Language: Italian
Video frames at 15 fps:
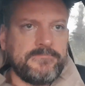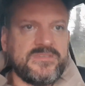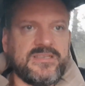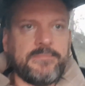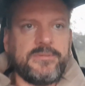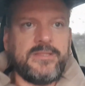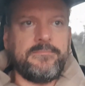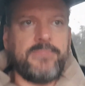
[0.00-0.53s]

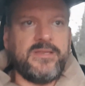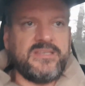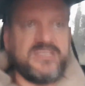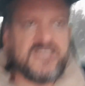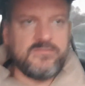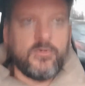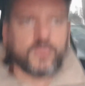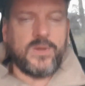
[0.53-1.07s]
Sapete
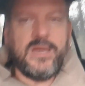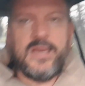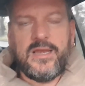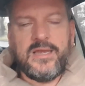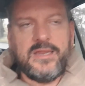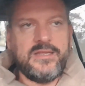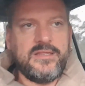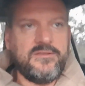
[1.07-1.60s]
benissimo qual è la
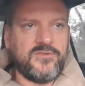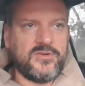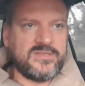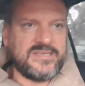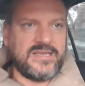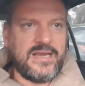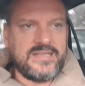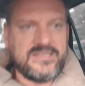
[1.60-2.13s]
linea di
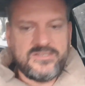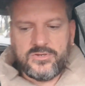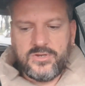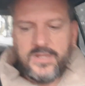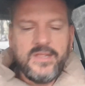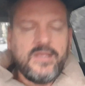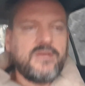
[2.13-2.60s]
Forza Lazio.